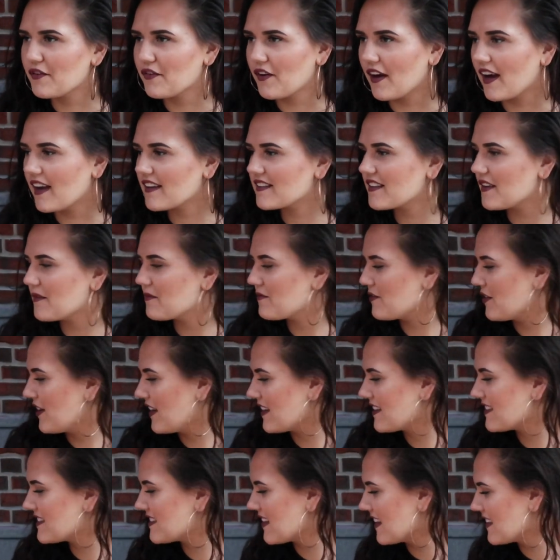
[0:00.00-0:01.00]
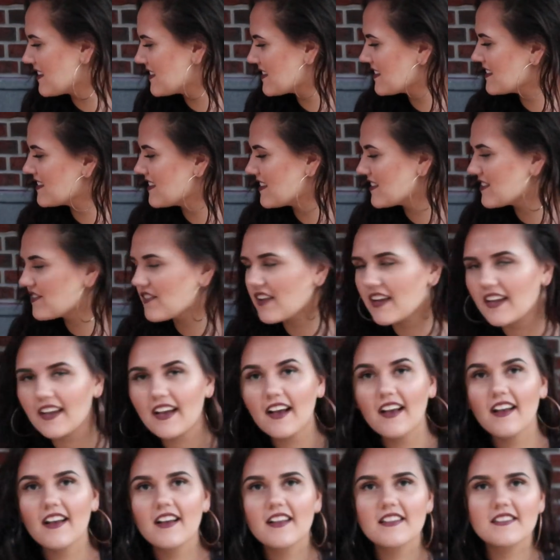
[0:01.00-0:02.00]
gefragt habt, woher die Sachen sind. Deswegen
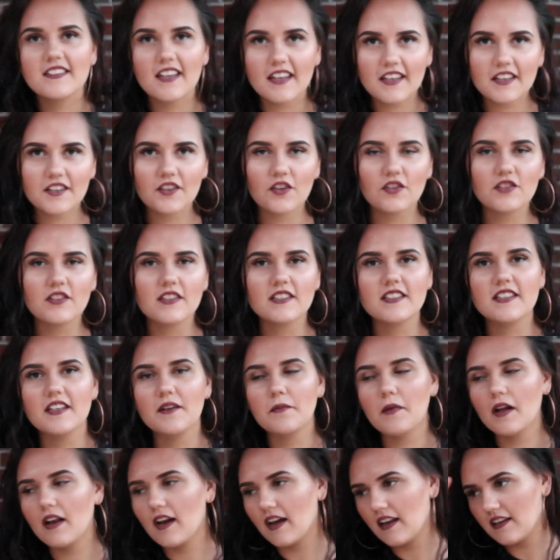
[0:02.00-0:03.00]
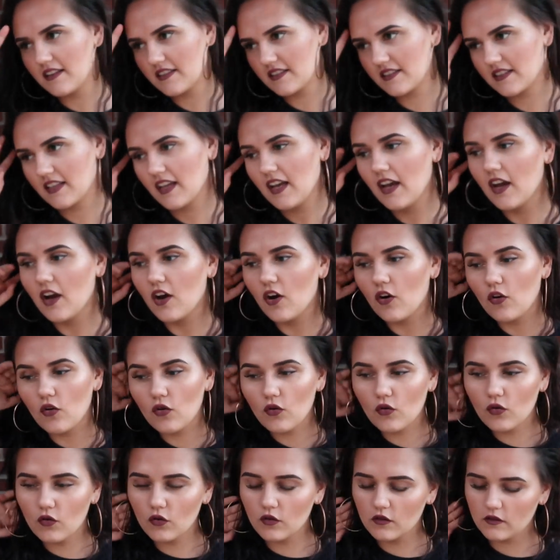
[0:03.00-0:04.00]
zeige ich euch das hier mal alles.
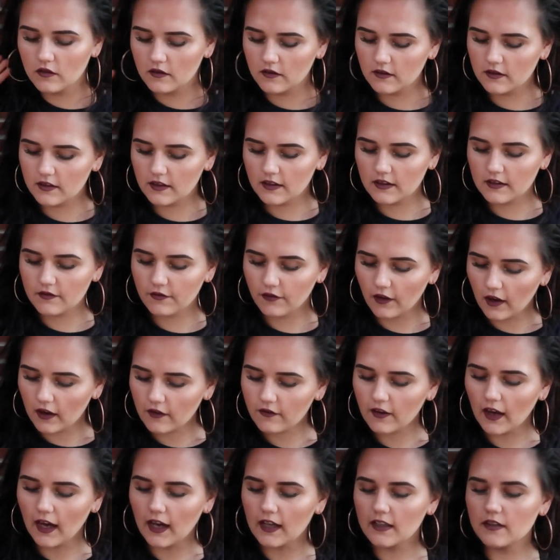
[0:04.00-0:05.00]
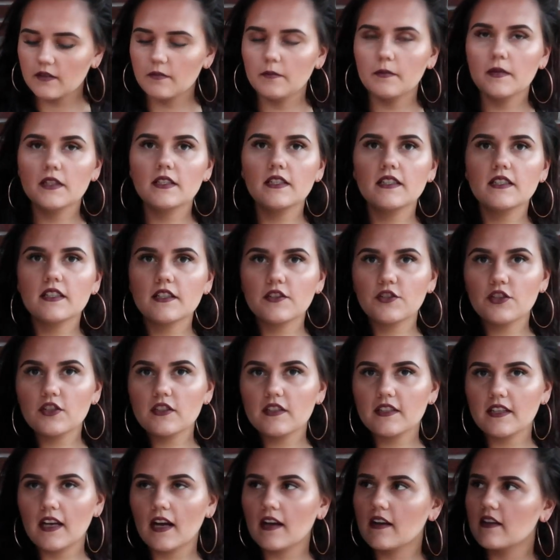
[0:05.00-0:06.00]
Und fangen wir an mit dieser
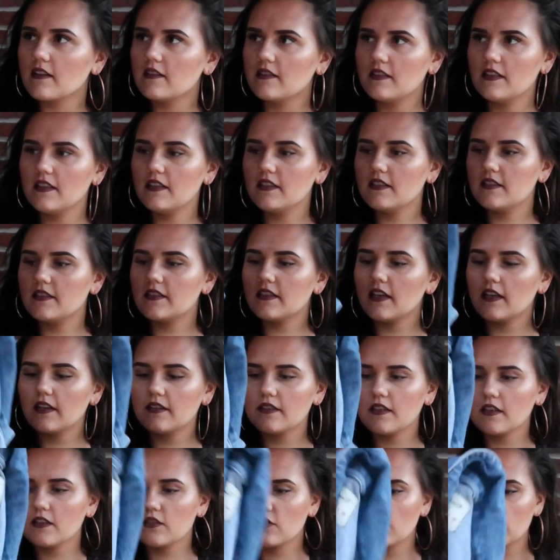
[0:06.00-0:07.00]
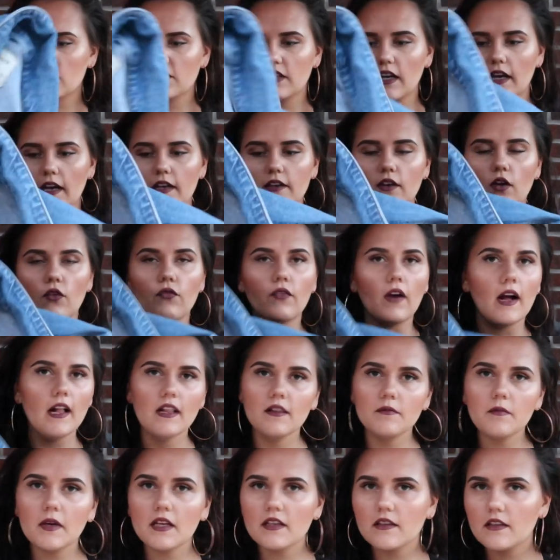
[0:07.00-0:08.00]
Jeansjacke. Die seht ihr zurzeit auf
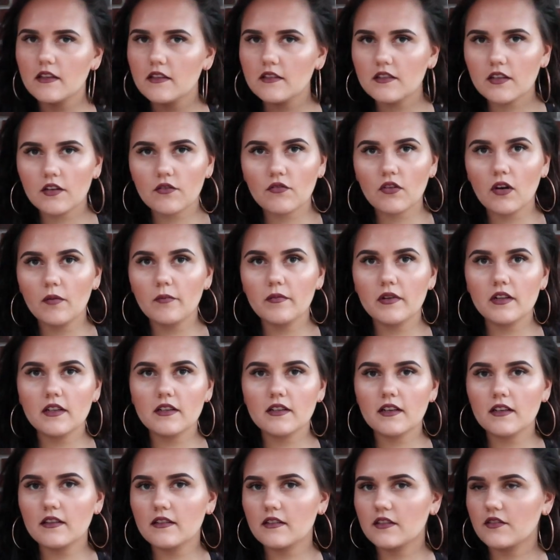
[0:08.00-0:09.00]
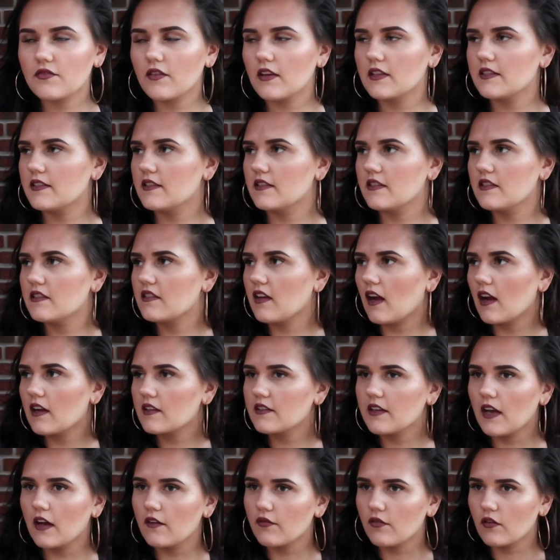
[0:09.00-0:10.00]
allen meinen Instagram-Bildern. Ich weiß nicht, ich
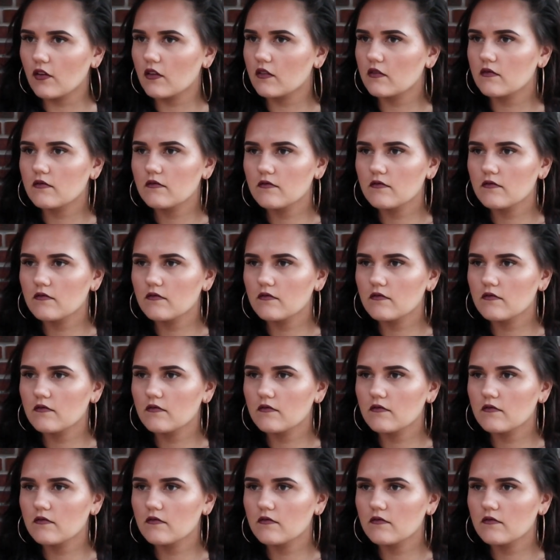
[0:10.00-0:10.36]
trage die einfach